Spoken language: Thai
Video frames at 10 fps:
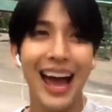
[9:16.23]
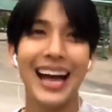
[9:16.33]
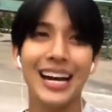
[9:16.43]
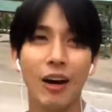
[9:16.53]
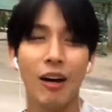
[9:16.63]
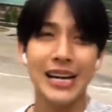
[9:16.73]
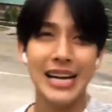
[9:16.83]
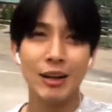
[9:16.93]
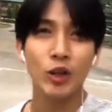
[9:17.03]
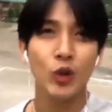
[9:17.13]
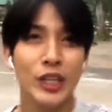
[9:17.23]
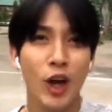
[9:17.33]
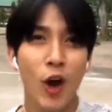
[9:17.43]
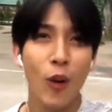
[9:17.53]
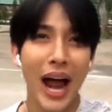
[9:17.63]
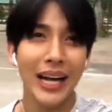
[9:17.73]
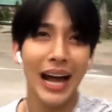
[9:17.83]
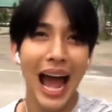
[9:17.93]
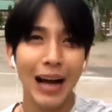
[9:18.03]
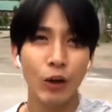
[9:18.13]
่ ละครดีต้องดูที่ช่องวัน
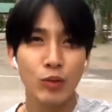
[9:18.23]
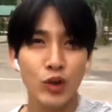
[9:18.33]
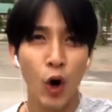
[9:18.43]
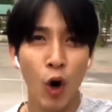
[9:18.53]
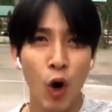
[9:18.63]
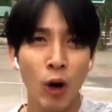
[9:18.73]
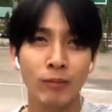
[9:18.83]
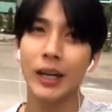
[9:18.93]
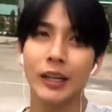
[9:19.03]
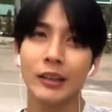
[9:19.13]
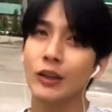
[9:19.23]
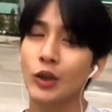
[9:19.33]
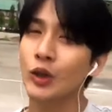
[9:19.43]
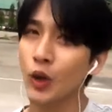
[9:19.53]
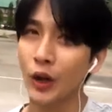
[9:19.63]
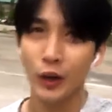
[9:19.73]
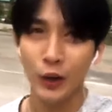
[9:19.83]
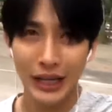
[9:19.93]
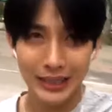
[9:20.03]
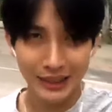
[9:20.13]
นะคุณผู้ชม แล้วก็ต้องดูสด
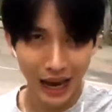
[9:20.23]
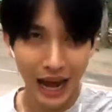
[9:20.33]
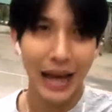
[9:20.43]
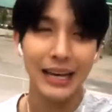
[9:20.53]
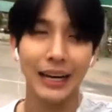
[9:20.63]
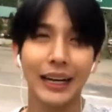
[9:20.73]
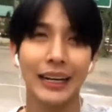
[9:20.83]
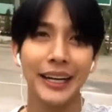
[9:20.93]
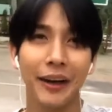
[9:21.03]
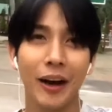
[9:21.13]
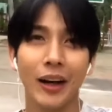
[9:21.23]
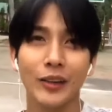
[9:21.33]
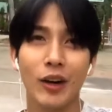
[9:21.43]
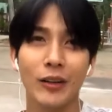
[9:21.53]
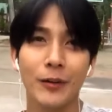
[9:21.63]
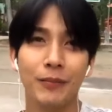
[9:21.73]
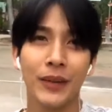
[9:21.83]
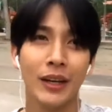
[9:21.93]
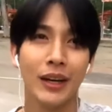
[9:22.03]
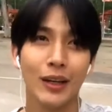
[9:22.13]
ด้วยนะจ๊ะอย่างคืนนี้ก็ต้อง
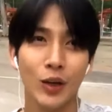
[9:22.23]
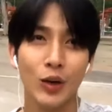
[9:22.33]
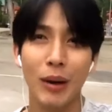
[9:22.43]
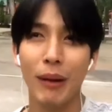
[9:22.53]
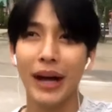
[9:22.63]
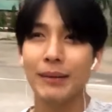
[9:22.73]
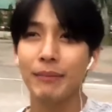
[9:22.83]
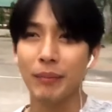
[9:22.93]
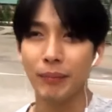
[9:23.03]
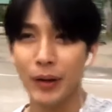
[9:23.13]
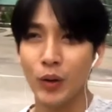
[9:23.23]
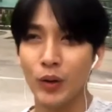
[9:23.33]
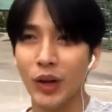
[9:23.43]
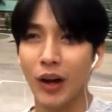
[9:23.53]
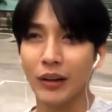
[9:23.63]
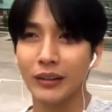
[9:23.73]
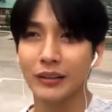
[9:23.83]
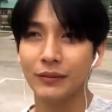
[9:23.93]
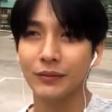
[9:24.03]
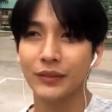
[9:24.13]
ดูใบไม้ที่ปิดปลิวตอน
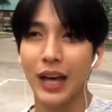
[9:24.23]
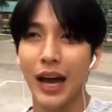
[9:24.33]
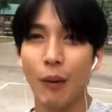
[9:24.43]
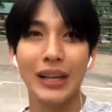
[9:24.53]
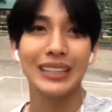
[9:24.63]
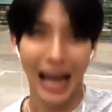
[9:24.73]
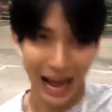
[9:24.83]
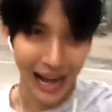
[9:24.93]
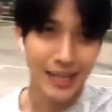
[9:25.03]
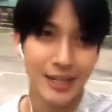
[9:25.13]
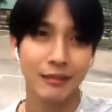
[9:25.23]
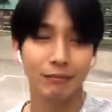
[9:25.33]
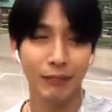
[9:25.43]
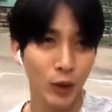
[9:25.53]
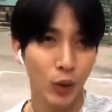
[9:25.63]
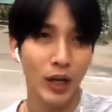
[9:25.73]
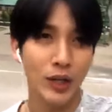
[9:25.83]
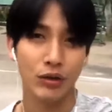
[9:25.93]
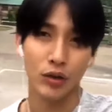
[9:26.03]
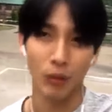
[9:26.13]
อวสานมาดู
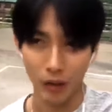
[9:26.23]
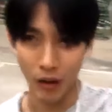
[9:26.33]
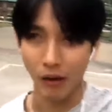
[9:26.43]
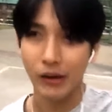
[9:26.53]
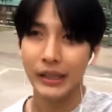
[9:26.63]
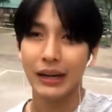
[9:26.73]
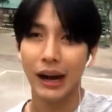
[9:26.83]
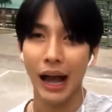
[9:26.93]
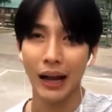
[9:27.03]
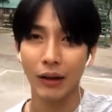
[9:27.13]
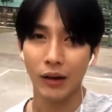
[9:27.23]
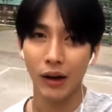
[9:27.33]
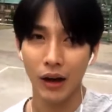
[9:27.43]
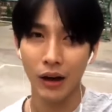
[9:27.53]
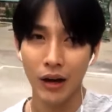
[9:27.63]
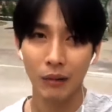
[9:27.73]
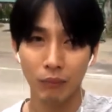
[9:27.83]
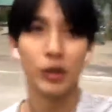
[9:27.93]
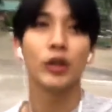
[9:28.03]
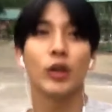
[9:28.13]
ว่าจุดจบของนิราแล้วก็
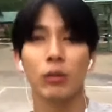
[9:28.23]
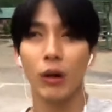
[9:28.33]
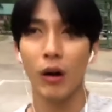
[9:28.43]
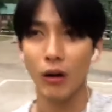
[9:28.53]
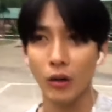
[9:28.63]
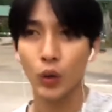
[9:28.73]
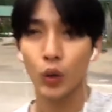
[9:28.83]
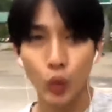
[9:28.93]
บทสรุปของ